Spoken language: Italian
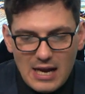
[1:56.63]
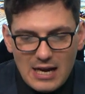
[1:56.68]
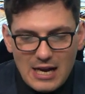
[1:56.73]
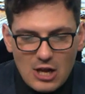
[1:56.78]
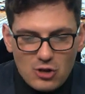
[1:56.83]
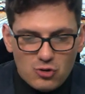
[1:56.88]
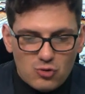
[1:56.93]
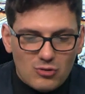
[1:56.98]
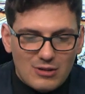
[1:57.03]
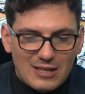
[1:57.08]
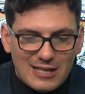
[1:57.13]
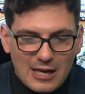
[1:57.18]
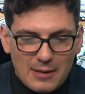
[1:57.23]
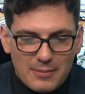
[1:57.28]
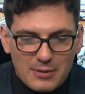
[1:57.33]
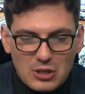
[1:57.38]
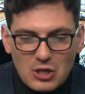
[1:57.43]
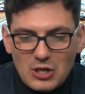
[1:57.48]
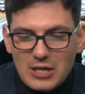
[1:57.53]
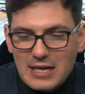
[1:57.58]
La Giunta
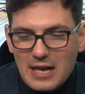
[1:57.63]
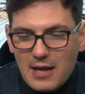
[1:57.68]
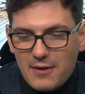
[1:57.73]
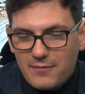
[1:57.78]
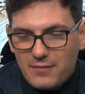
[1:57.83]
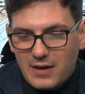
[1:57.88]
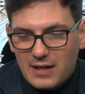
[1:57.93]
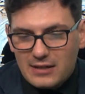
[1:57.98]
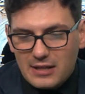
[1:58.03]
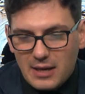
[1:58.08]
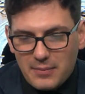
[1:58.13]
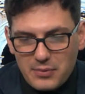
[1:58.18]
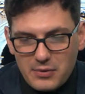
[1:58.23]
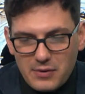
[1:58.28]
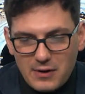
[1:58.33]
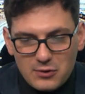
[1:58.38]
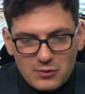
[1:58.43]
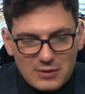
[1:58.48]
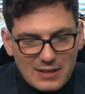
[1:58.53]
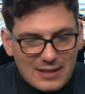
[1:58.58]
Capitolina ha infatti
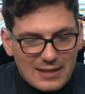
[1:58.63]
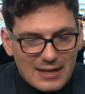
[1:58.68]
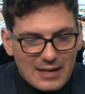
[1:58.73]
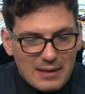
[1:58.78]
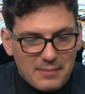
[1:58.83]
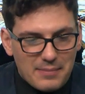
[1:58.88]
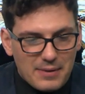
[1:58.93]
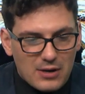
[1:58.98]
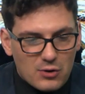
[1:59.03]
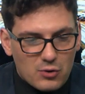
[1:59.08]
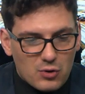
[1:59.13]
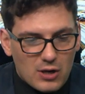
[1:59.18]
approvato una delibera